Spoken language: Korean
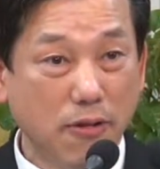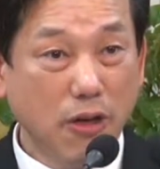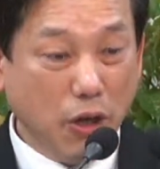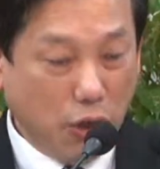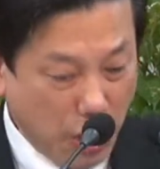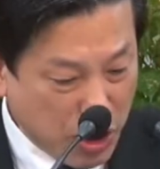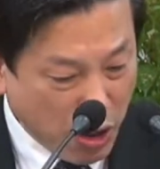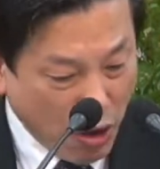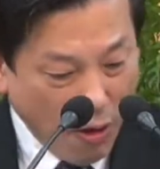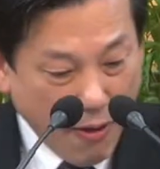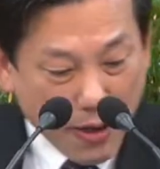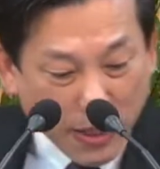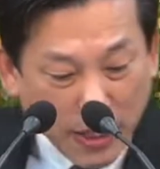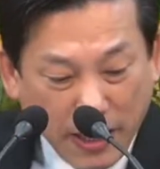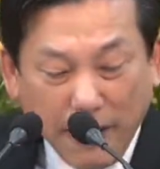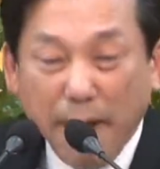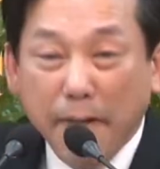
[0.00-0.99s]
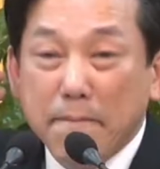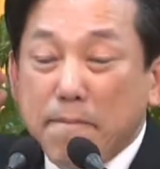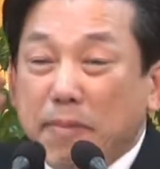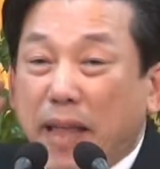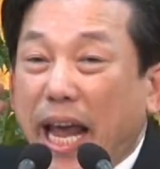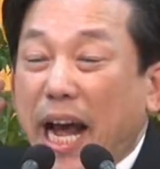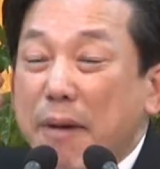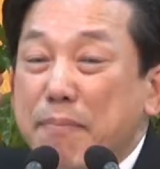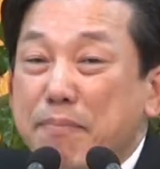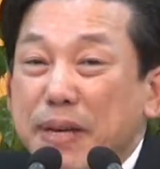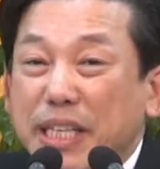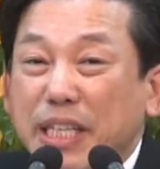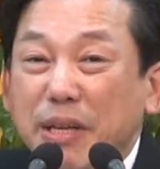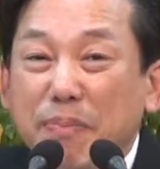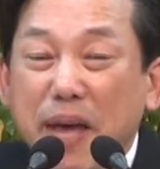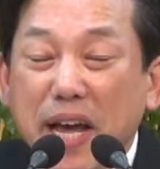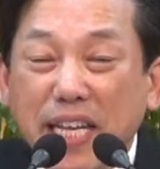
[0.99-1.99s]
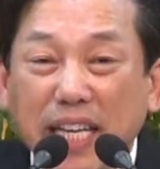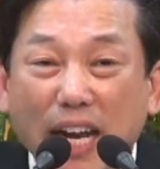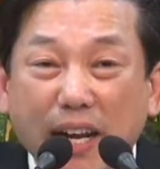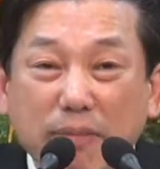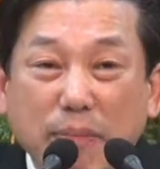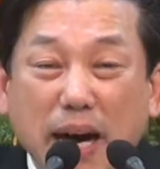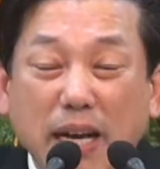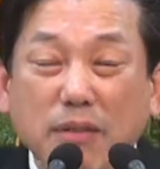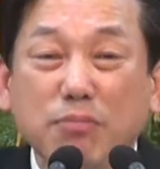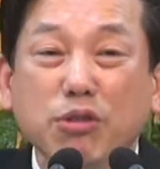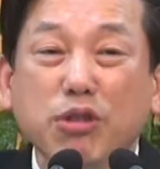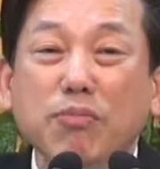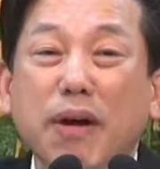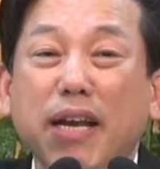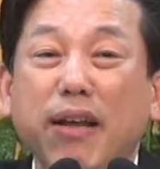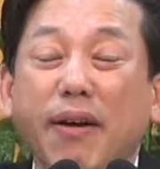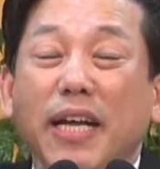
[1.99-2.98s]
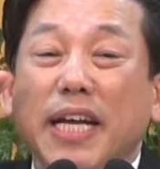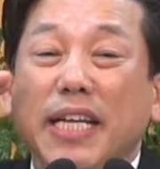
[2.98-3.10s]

그래서 이 내가 믿으면이라는 말은 무슨 말이에요?